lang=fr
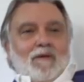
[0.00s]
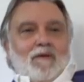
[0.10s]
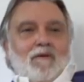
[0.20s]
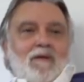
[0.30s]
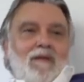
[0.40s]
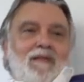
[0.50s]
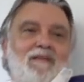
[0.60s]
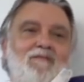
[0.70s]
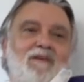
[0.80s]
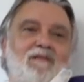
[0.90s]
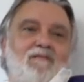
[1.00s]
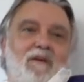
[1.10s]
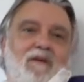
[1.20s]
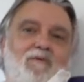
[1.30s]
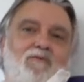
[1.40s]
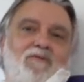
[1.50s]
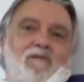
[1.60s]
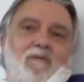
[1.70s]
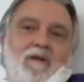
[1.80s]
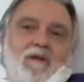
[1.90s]
il est divers et varié. Le
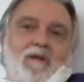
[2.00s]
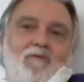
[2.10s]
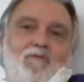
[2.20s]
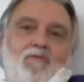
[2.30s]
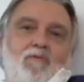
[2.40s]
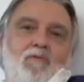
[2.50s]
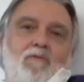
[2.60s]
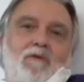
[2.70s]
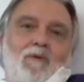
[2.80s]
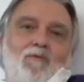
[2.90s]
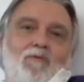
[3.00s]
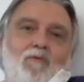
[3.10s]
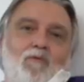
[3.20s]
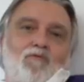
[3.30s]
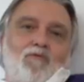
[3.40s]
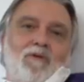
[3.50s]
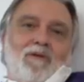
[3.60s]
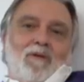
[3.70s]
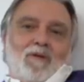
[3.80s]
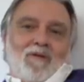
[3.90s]
sentiment, il est, on se dit il
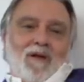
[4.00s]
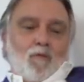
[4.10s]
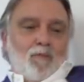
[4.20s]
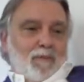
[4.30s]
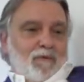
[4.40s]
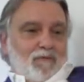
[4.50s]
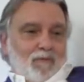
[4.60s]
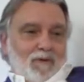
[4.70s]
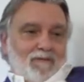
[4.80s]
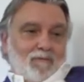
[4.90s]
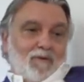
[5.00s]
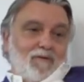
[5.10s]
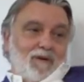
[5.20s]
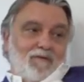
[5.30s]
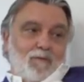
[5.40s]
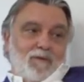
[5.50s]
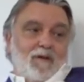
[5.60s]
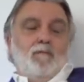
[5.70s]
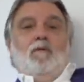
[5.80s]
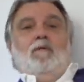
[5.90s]
y a le travail accompli parce que la saison d'avant on a fait
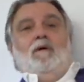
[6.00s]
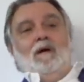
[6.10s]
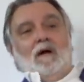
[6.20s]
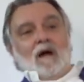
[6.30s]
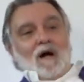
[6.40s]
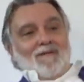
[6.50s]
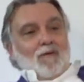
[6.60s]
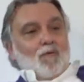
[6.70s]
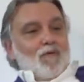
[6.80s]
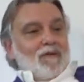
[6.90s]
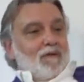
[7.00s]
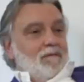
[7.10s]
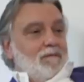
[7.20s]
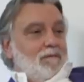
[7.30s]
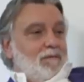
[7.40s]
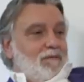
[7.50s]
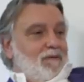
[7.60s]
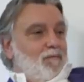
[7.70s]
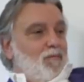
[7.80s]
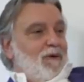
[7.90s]
huitième, bon, et le Covid, euh,
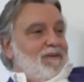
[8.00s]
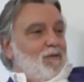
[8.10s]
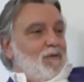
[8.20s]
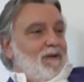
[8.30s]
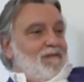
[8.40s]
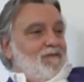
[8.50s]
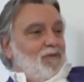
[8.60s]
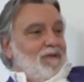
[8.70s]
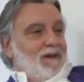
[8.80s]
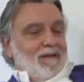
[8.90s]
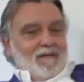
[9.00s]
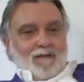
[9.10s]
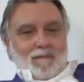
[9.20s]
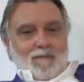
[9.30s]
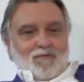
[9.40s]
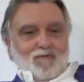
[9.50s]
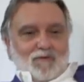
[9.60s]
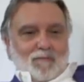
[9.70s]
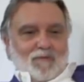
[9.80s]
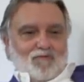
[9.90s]
c'est un peu particulier, la mm. saison est arrêtée, même si
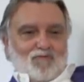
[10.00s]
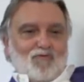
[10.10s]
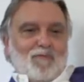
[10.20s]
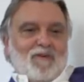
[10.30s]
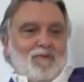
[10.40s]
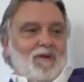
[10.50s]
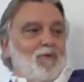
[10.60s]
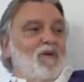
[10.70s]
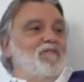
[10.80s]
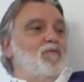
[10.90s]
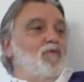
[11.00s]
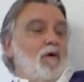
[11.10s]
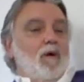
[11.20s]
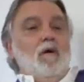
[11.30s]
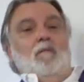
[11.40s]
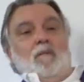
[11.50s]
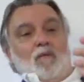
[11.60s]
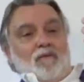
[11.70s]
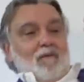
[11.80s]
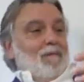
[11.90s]
je suis persuadé qu'on aurait fait mieux.
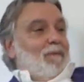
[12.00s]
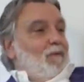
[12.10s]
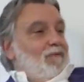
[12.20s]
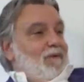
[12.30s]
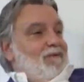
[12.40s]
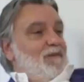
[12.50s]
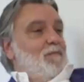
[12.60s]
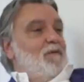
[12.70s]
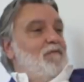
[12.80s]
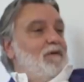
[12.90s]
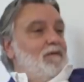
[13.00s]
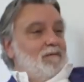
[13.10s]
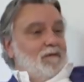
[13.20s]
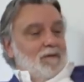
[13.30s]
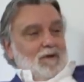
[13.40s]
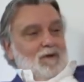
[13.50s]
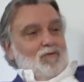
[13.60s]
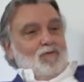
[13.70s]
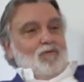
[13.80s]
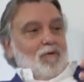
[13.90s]
Bon, on va pas ressasser, on va pas faire mm.
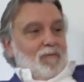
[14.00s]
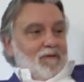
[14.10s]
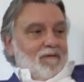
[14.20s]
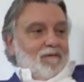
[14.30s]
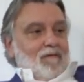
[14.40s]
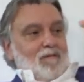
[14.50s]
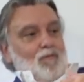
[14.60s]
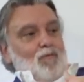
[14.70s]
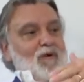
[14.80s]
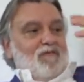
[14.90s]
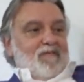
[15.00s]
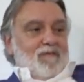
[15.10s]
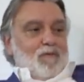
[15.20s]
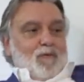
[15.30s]
d'autres clubs qui disent euh, nous on aurait fait ci,